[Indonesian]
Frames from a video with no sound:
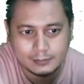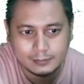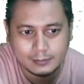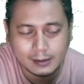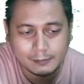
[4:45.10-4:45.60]

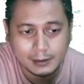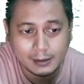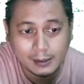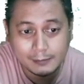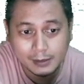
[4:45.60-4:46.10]
RAM yang
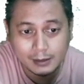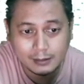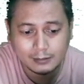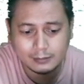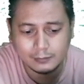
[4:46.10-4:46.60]
lama
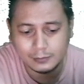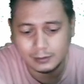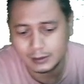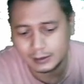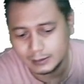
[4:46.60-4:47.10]
dua
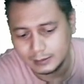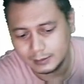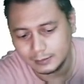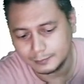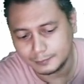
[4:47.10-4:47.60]

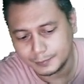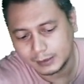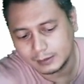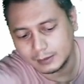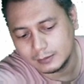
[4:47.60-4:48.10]
kali
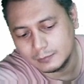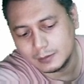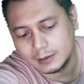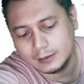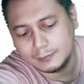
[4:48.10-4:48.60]
empat ya dua
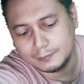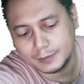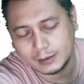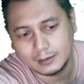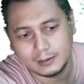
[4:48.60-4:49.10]
kali
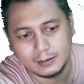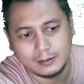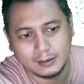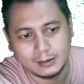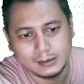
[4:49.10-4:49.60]
empat
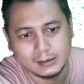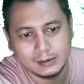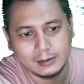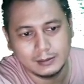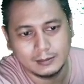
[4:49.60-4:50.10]
nah di
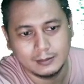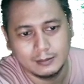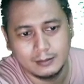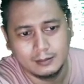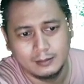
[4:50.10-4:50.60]
sini
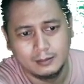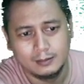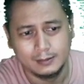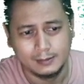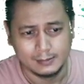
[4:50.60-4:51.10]

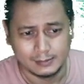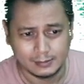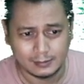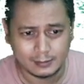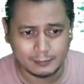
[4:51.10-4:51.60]

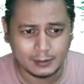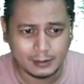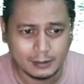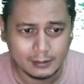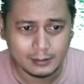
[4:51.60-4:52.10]
Sirtiman
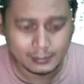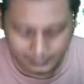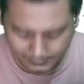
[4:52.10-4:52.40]
ini